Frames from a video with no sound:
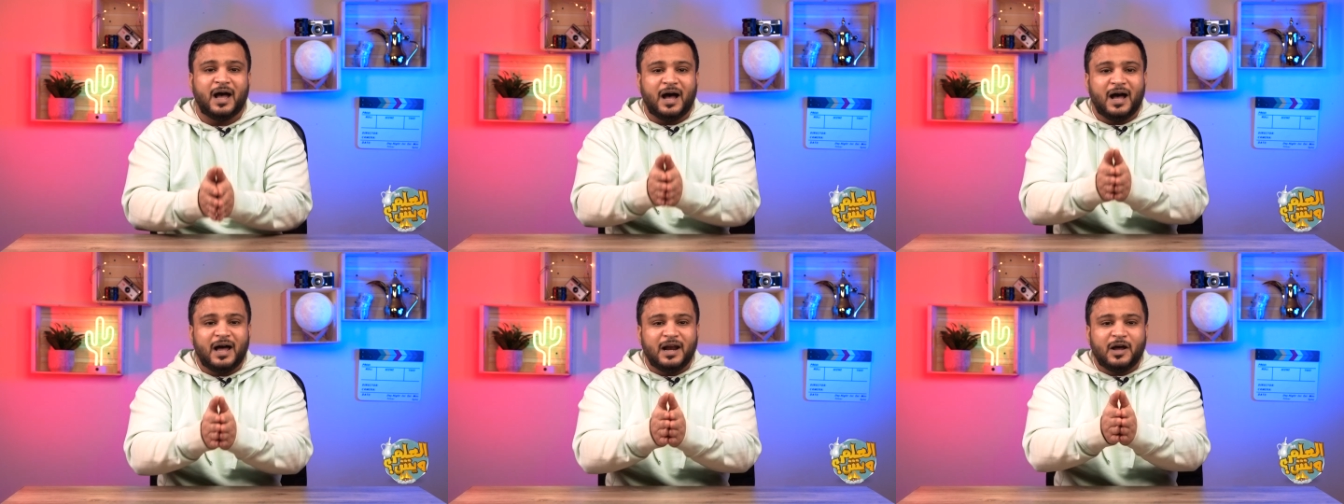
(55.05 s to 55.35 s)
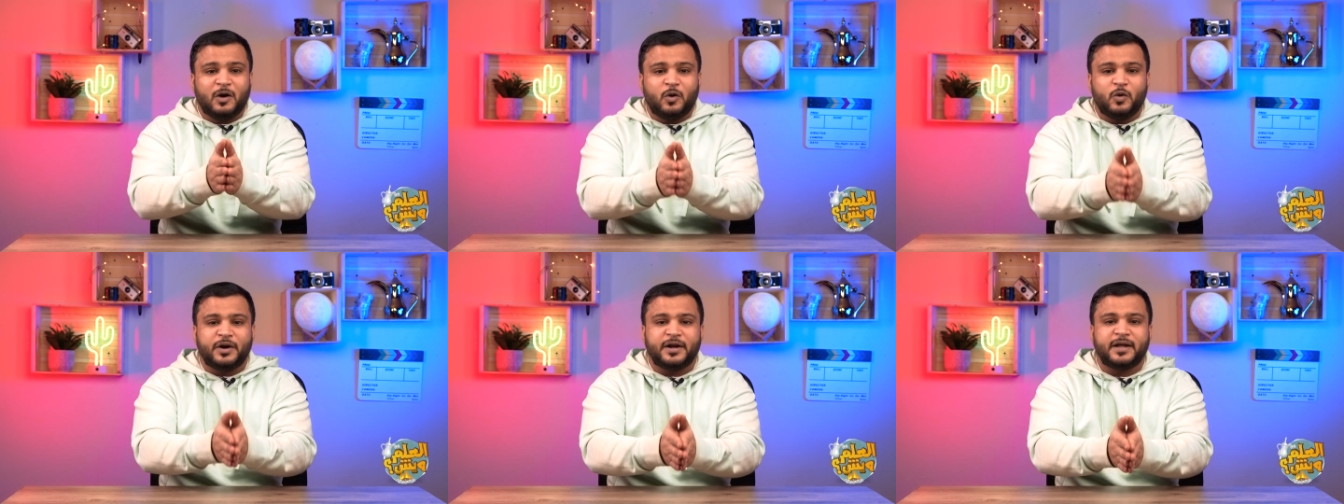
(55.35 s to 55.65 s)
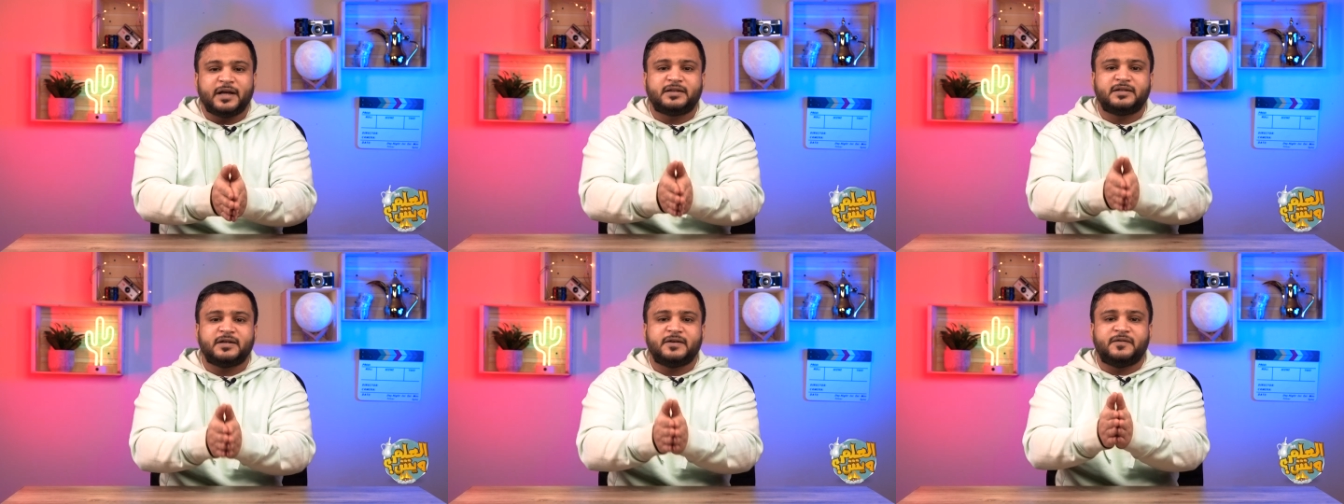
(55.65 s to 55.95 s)
على
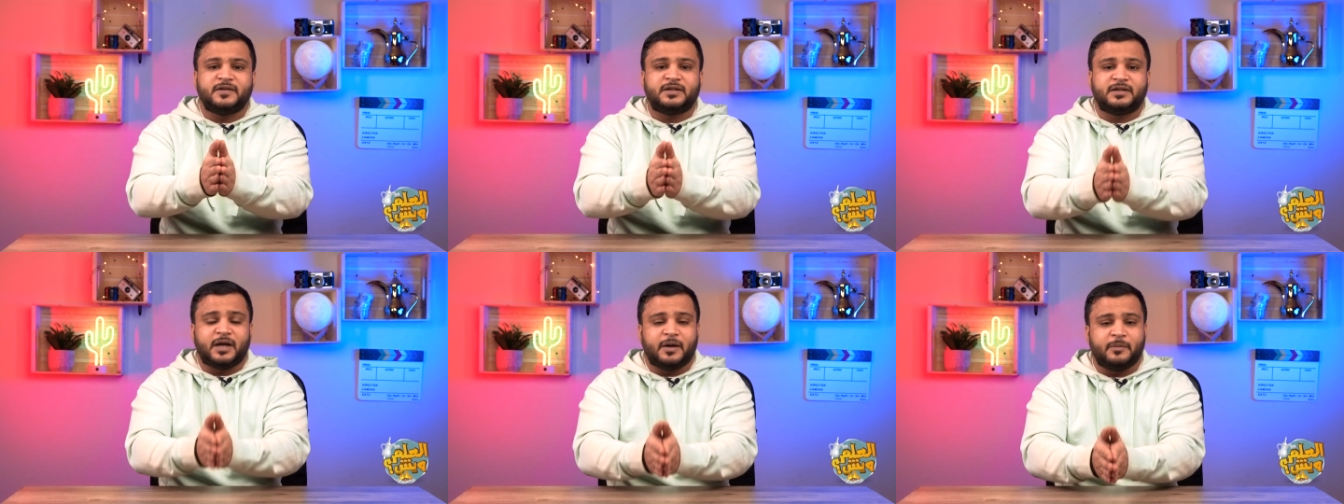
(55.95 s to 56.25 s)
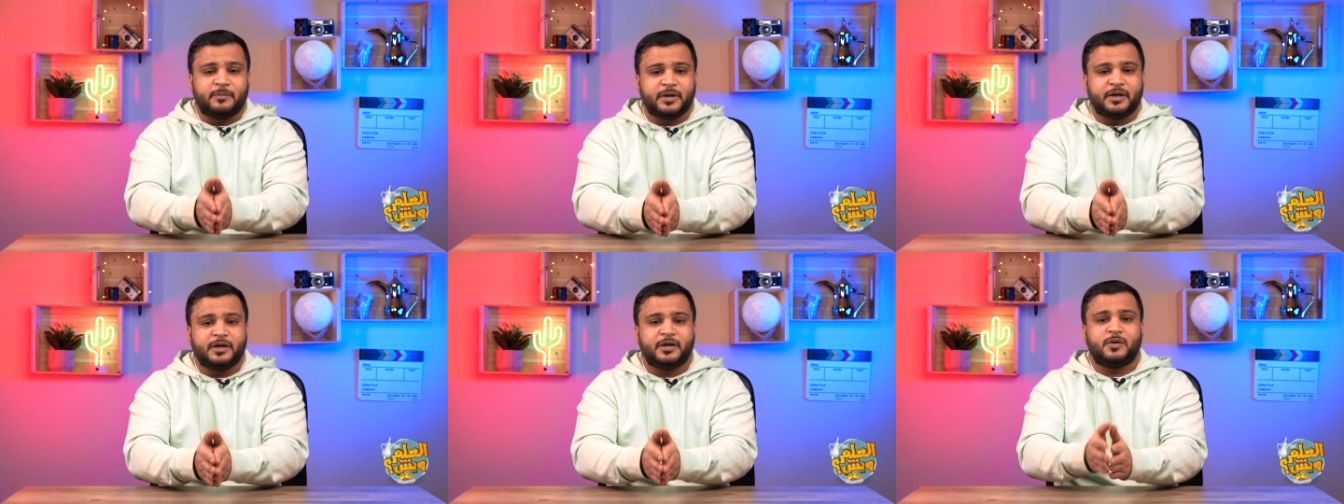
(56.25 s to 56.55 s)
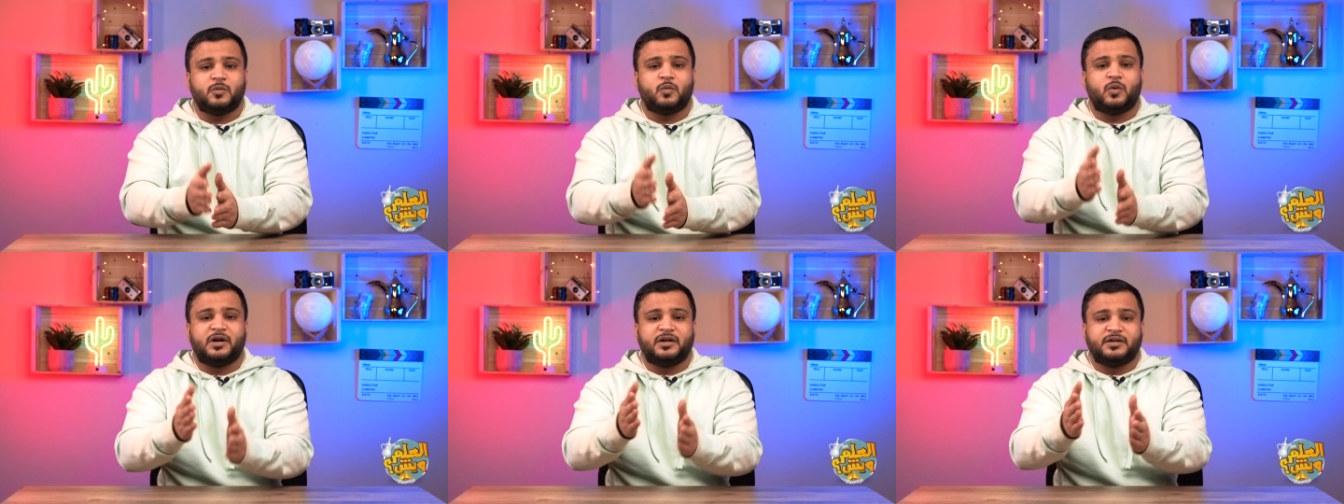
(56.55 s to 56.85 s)
حريته في
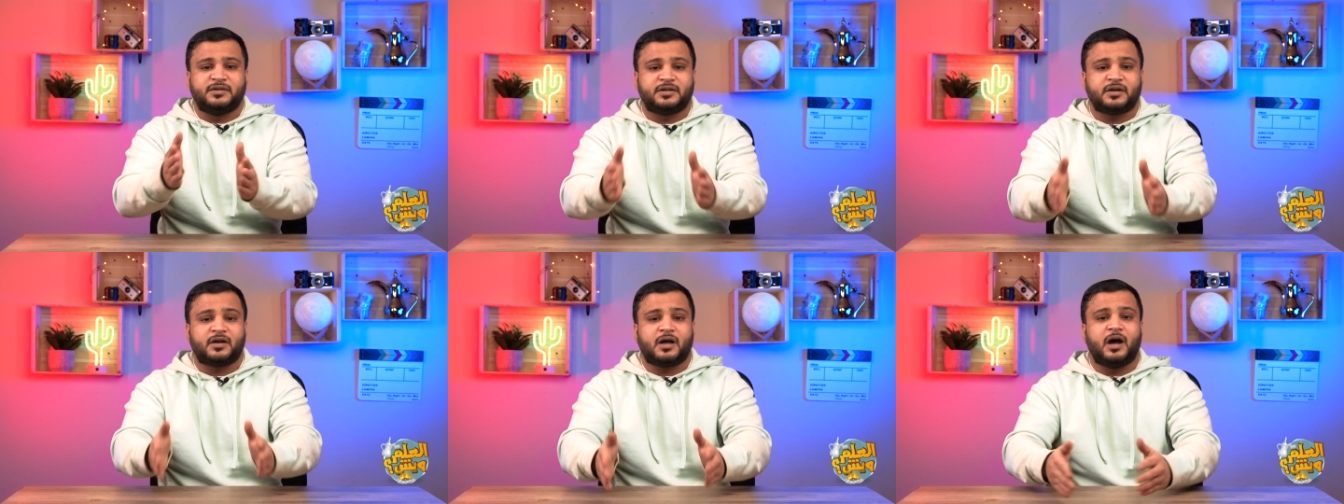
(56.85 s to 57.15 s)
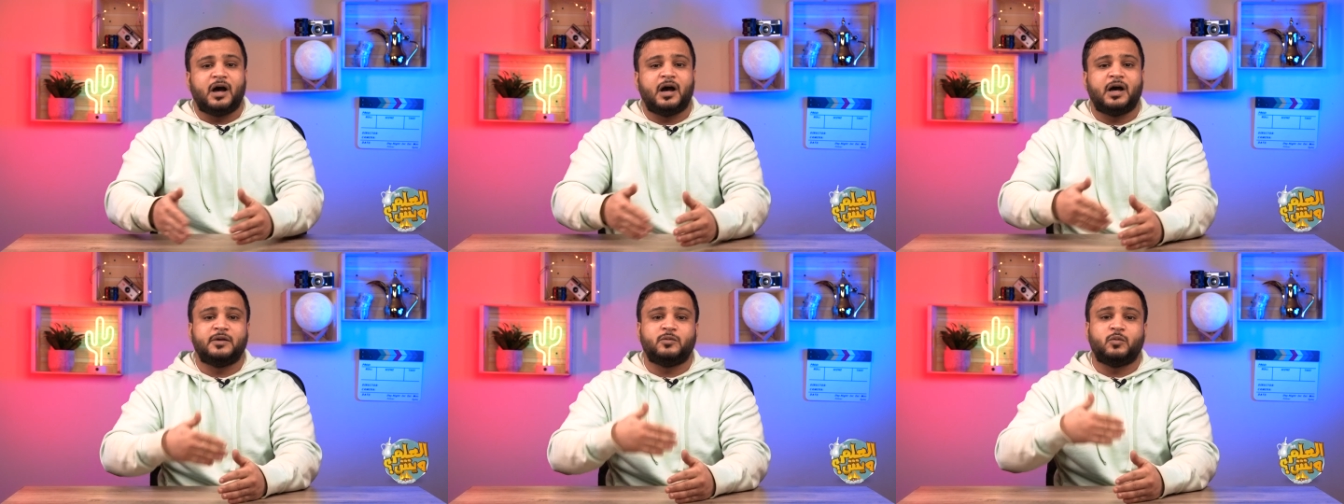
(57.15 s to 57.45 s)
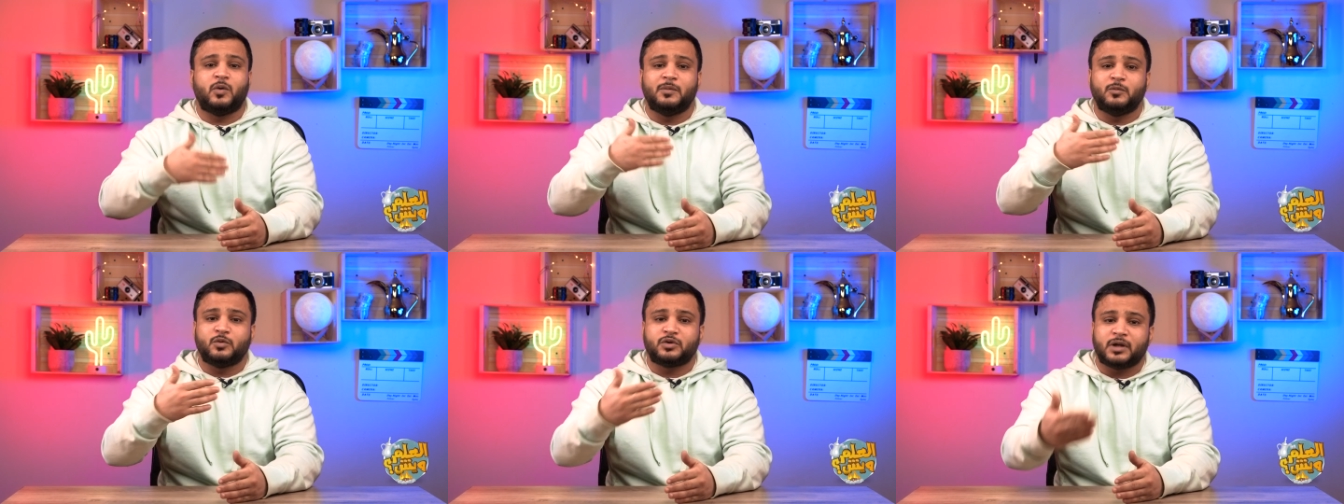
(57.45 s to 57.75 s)
التعبير
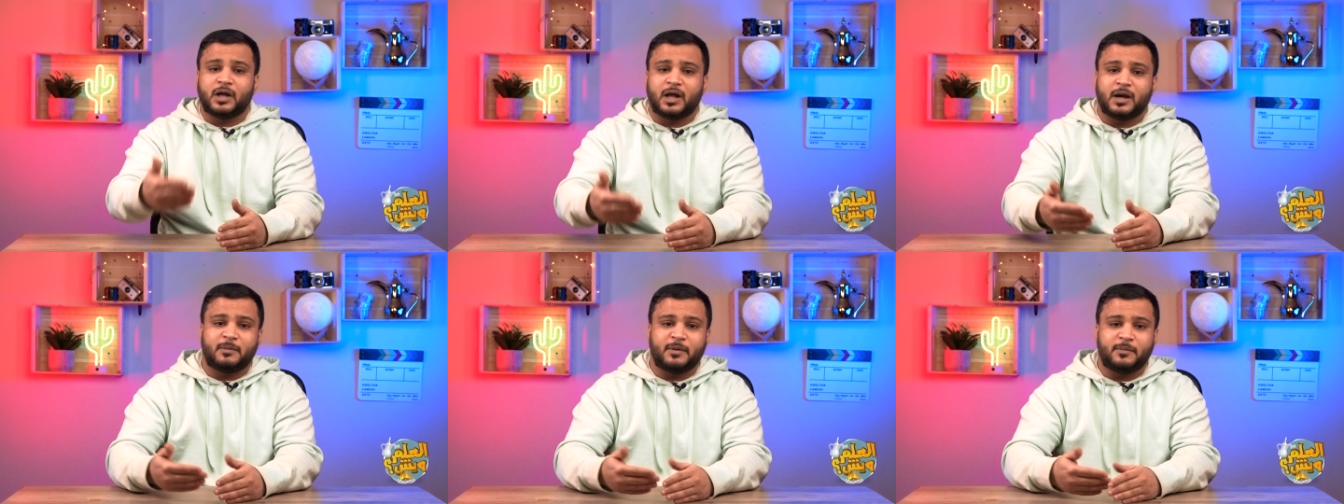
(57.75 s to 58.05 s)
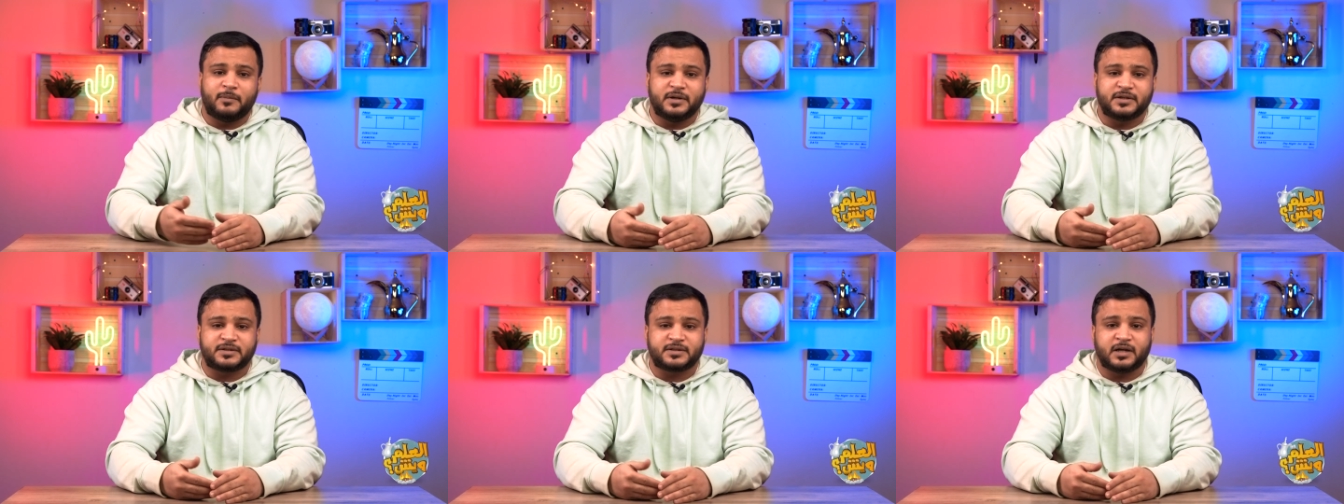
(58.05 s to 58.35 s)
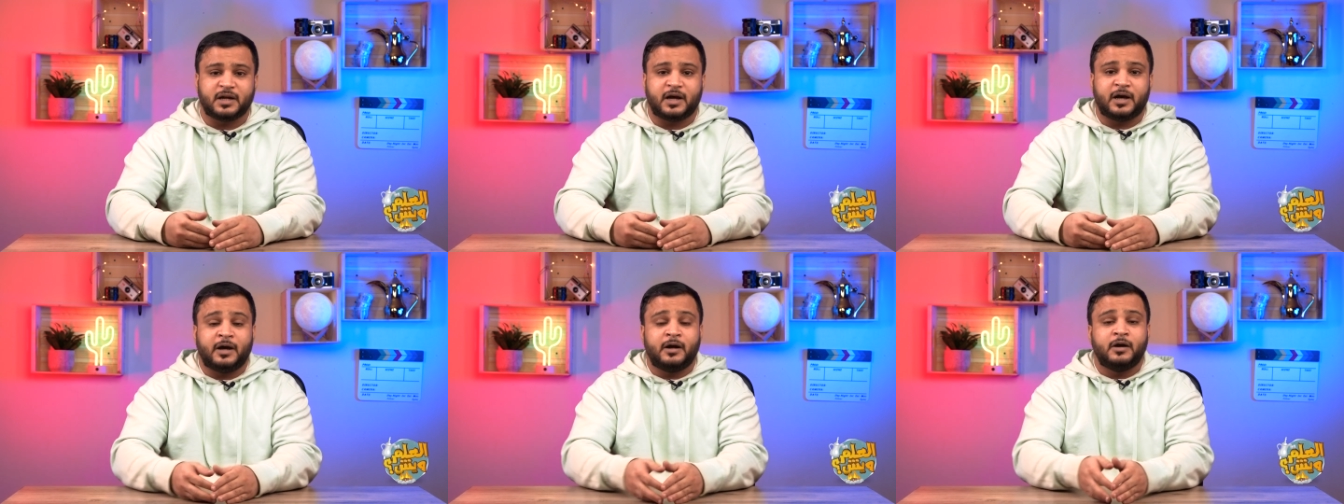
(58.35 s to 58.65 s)
والانتقاد والمطالبة
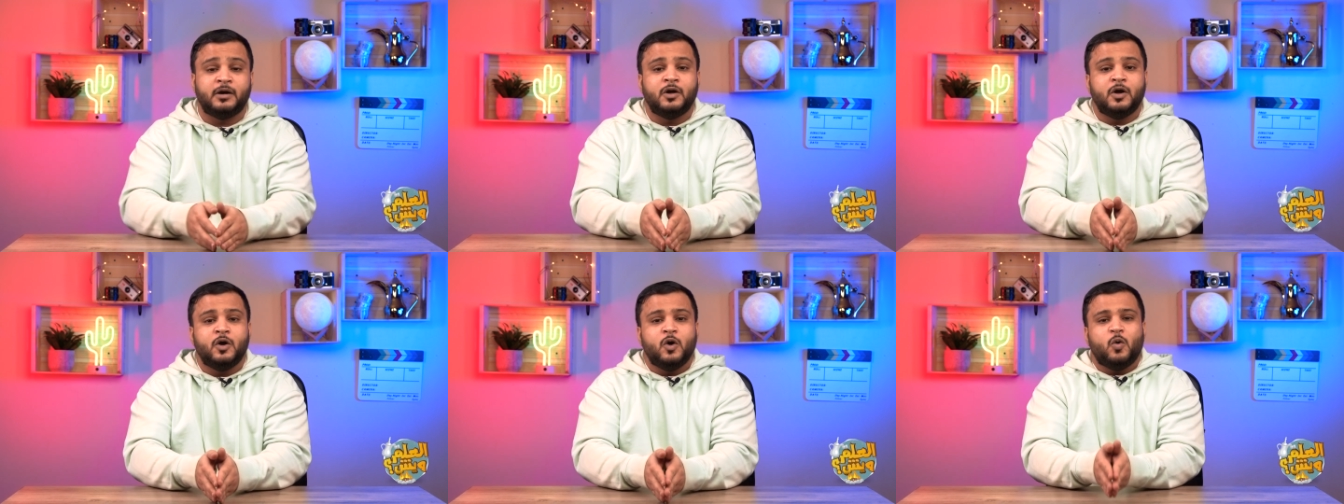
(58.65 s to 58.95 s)
بالإصلاح